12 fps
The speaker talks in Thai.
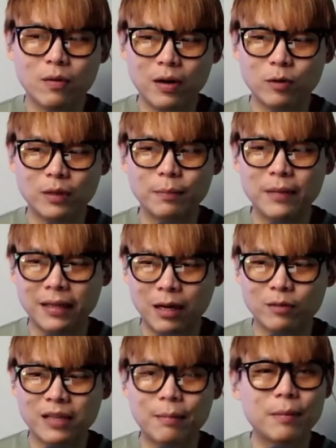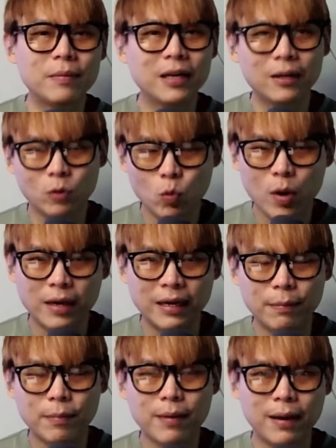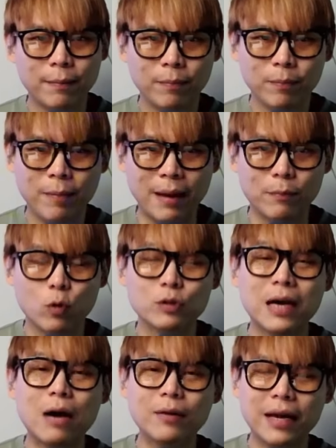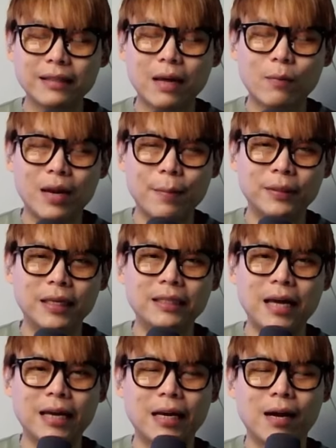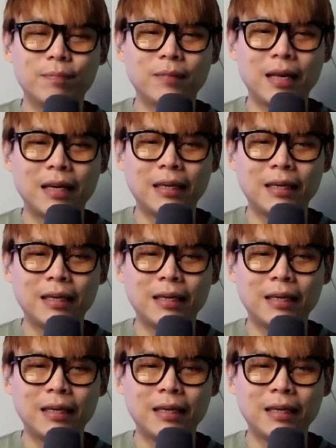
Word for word: เราอัปเดตข่าวสารแบบนี้กันทุกวันนะประมาณแปดโมงเช้านะตามเวลาประเทศไทยครับใน